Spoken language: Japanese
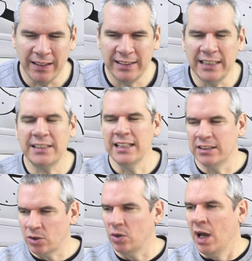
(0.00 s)

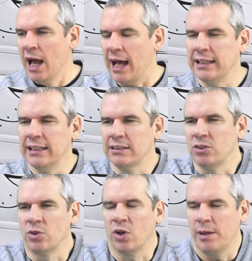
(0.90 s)
ディズニーとアディダス
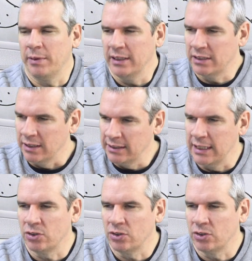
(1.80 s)
のコラボレーションですね。